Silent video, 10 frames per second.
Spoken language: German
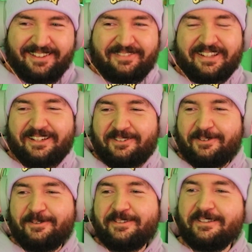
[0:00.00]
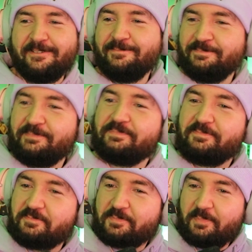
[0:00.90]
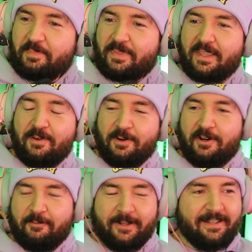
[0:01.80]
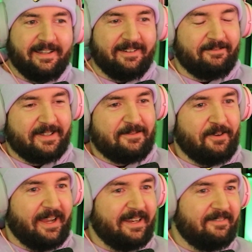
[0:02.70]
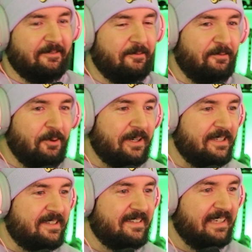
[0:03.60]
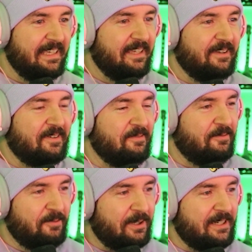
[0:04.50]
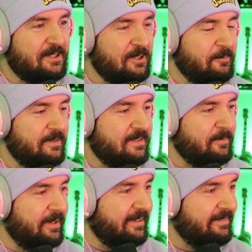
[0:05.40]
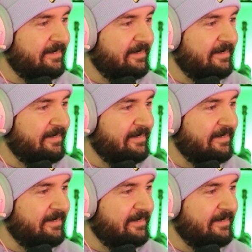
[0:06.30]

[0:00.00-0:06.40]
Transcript: Viele Grüße. Oh Mann, ey, was für ein wirklich wirklich schlimmes Zimmer hier.